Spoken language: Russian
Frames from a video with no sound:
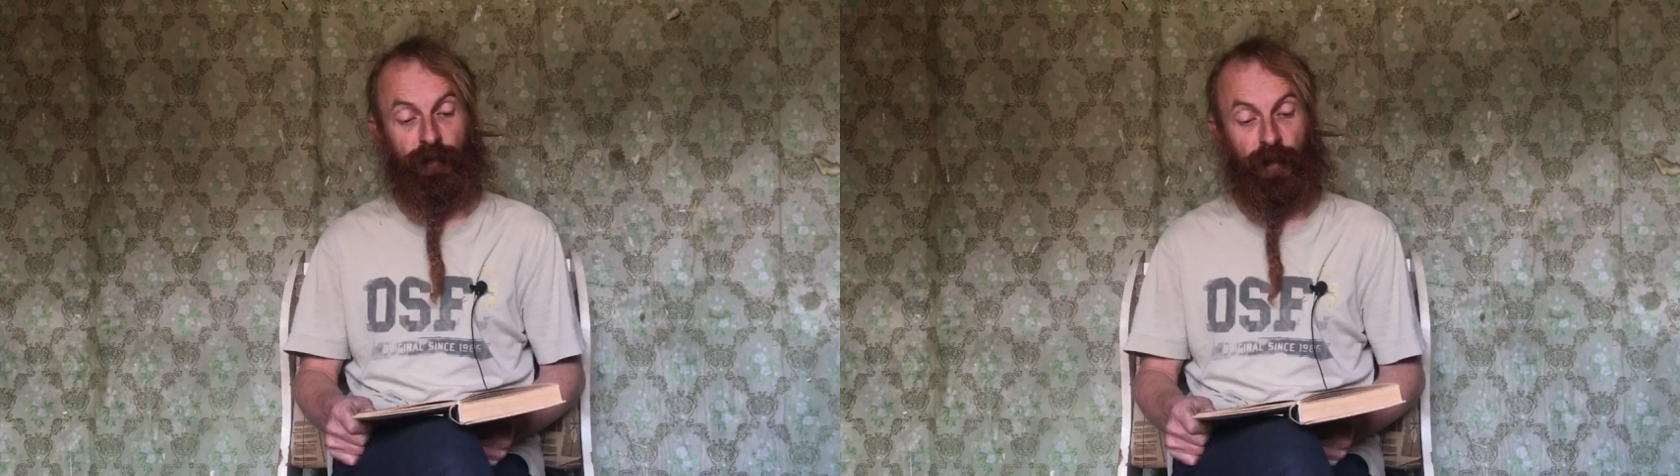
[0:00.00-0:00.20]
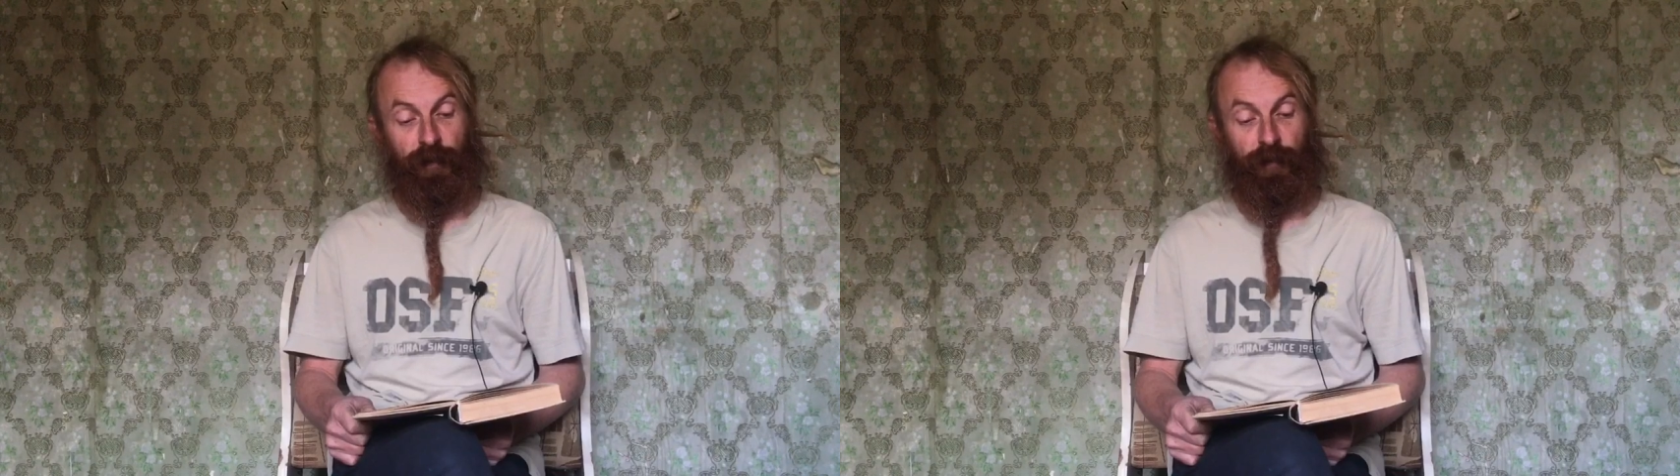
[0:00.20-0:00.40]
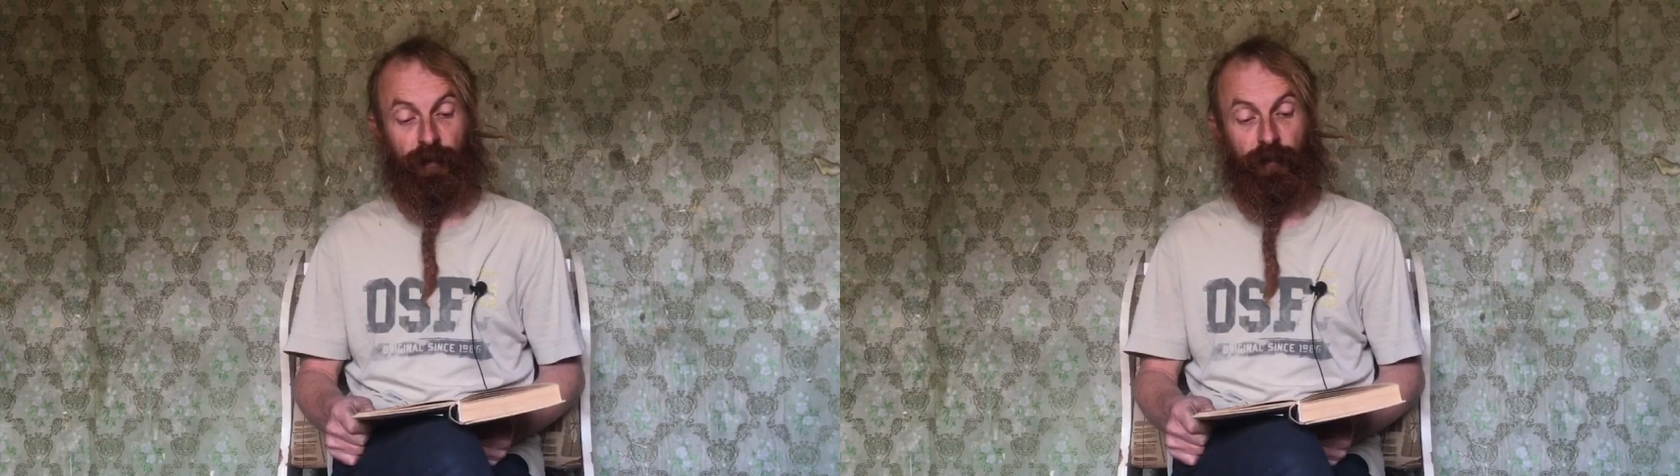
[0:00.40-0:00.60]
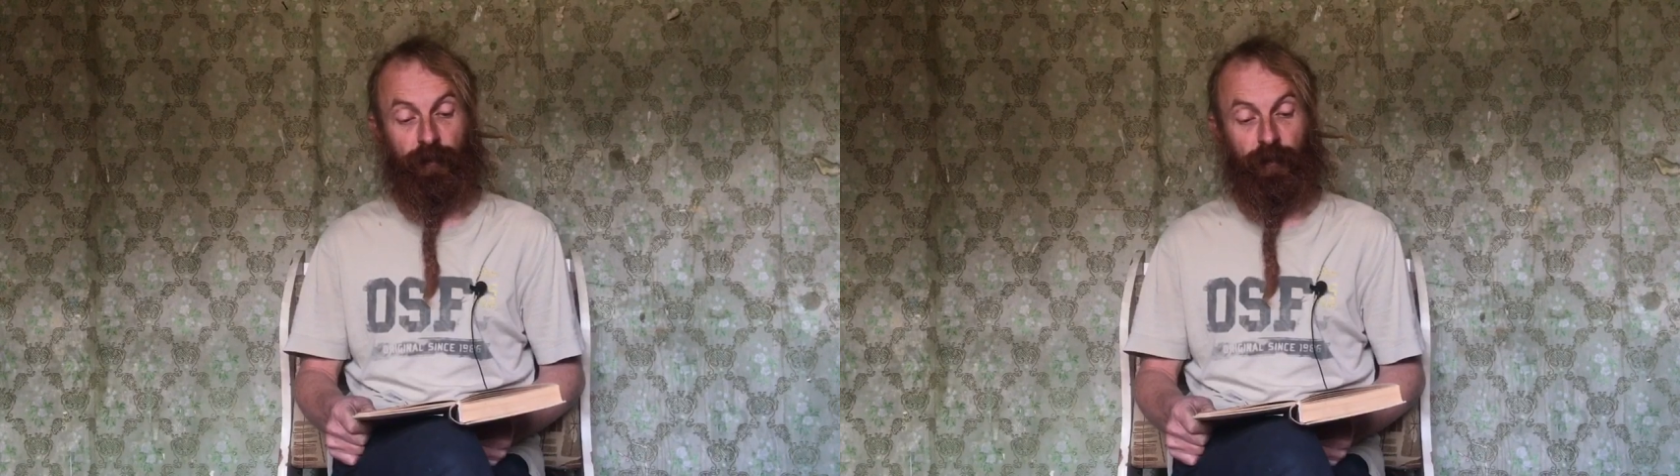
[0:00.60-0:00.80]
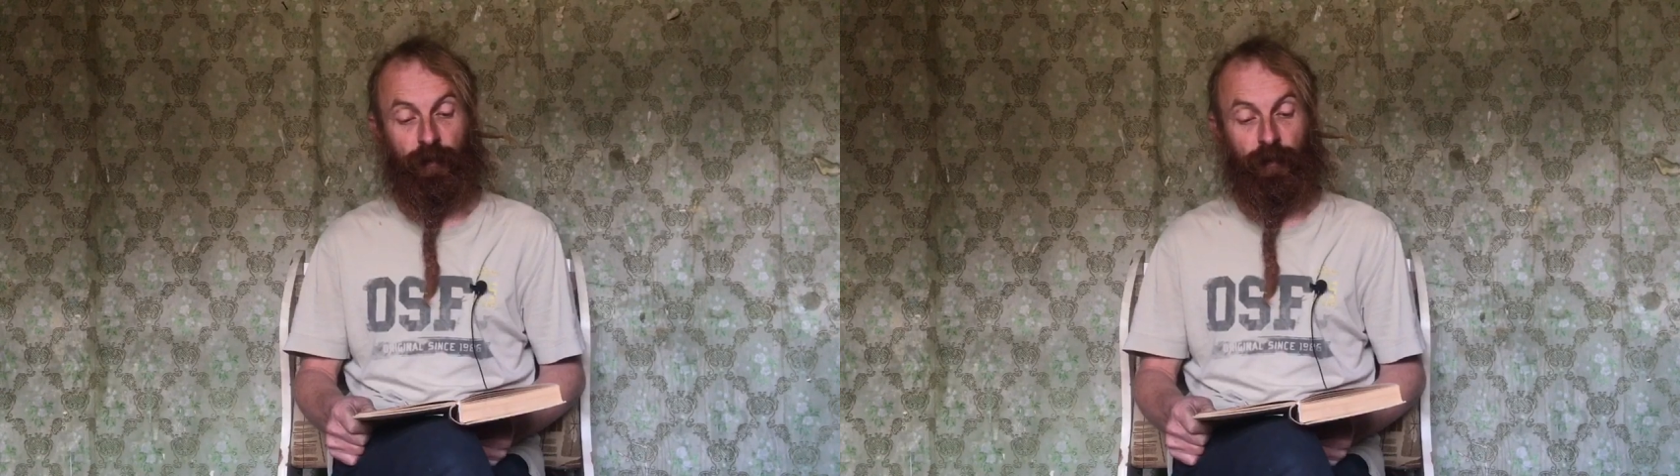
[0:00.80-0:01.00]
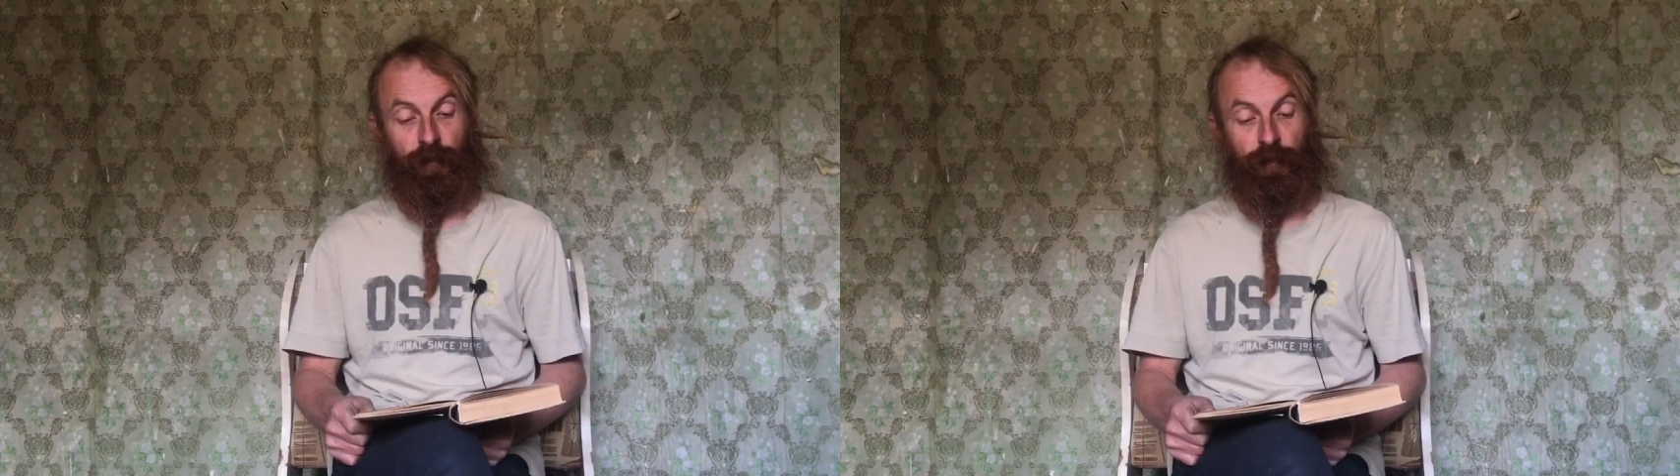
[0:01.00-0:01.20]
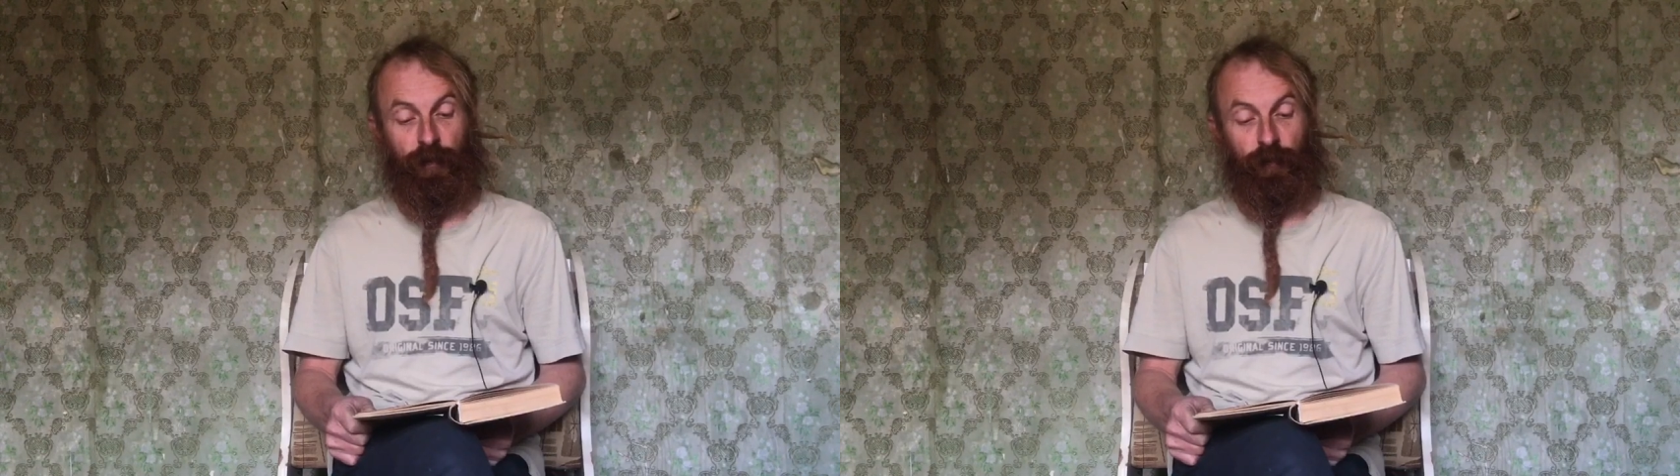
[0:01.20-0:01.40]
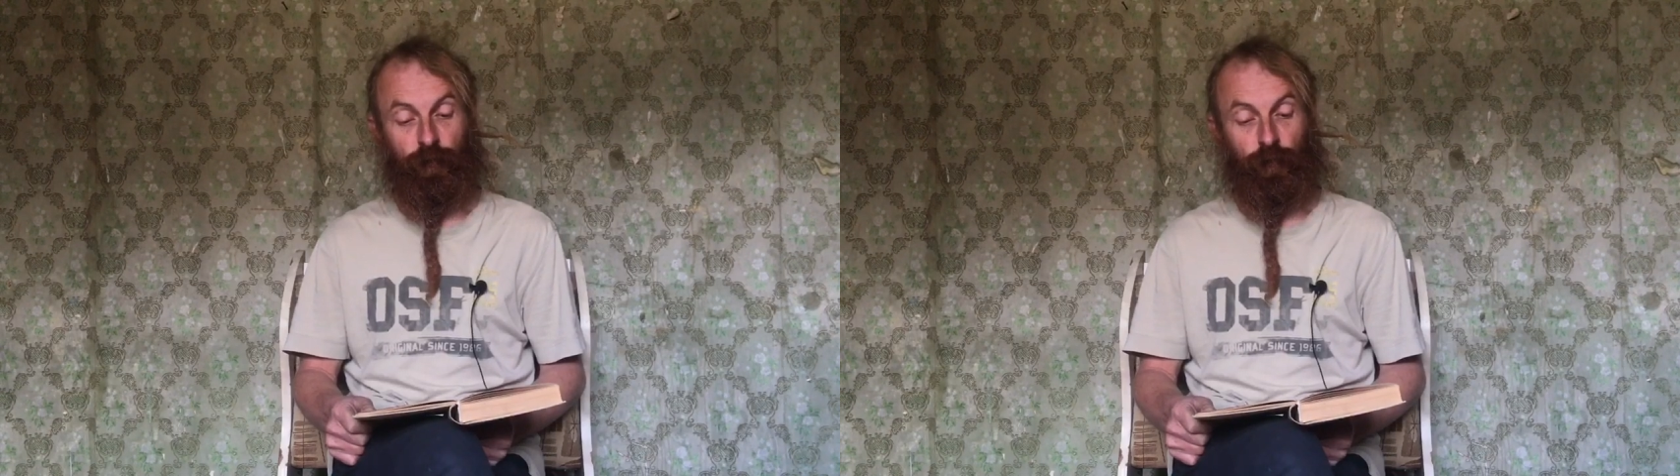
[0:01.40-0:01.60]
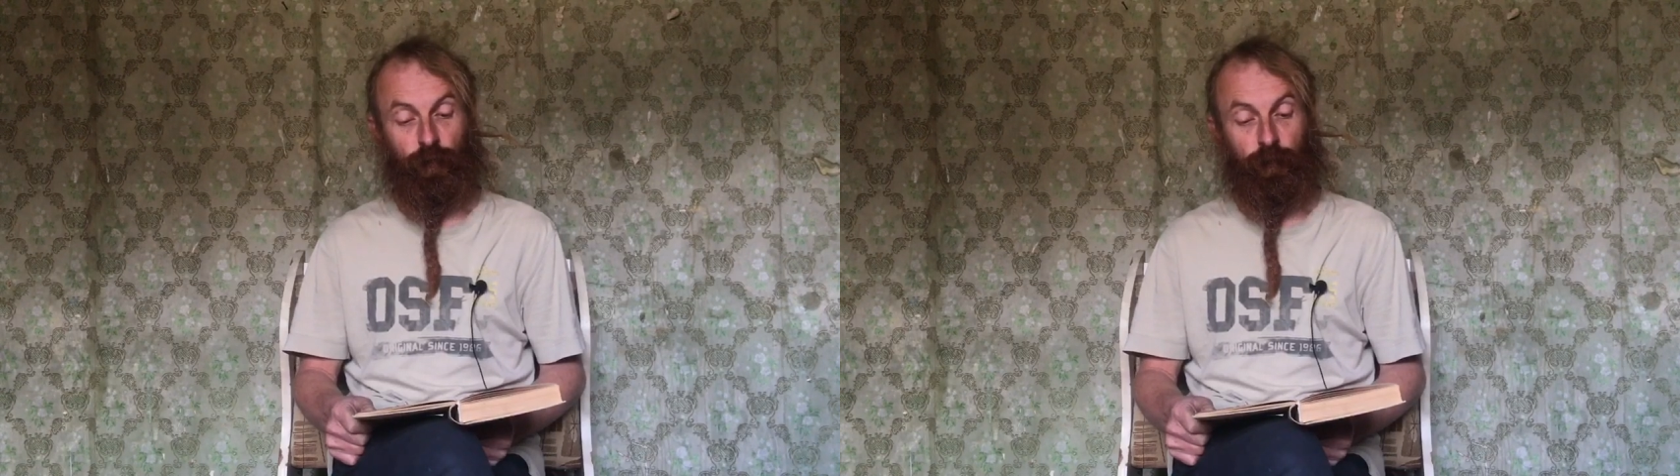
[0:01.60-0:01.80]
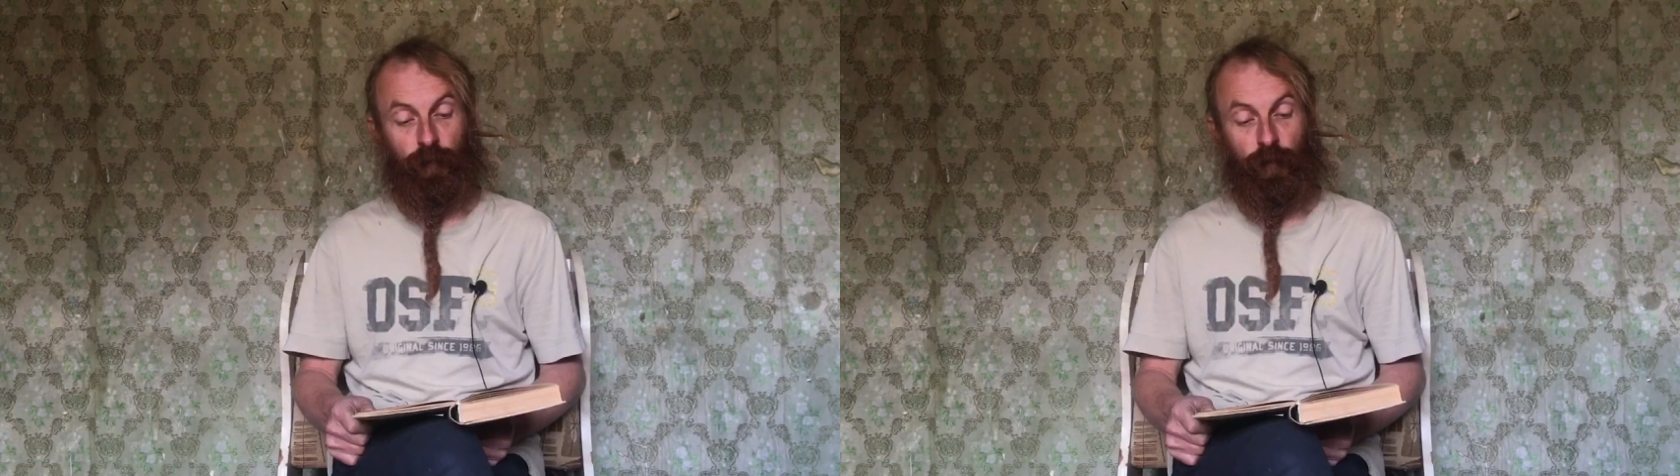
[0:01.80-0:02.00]
стране?» «Нет,
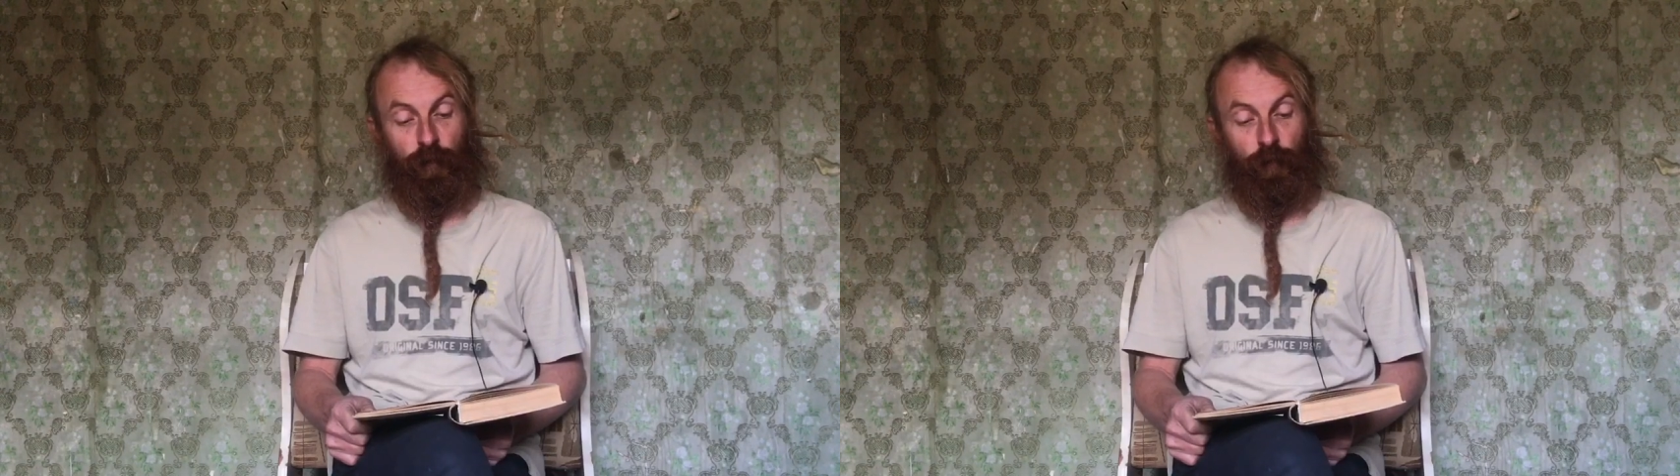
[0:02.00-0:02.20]
кум.